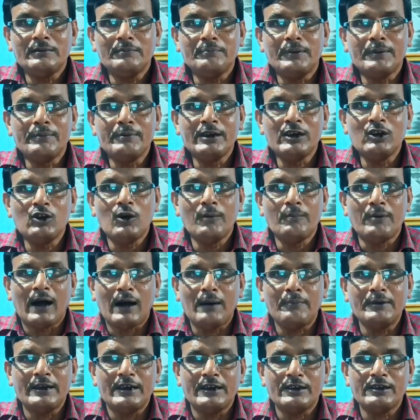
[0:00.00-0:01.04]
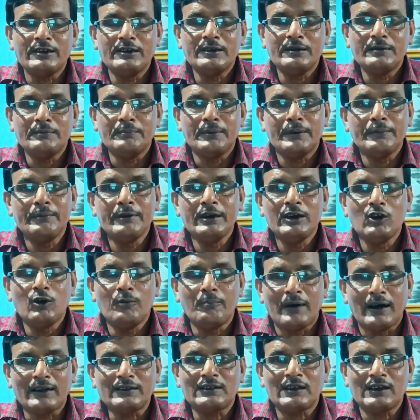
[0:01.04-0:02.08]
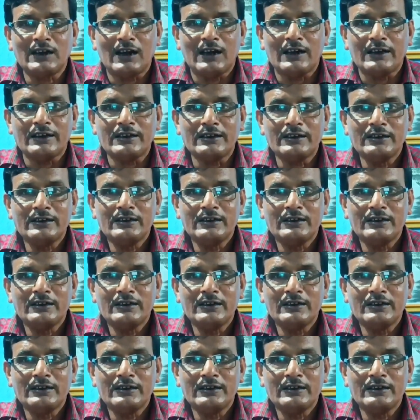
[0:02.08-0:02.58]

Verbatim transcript: বিভিন্নভাবে বিভিন্ন মাত্রায়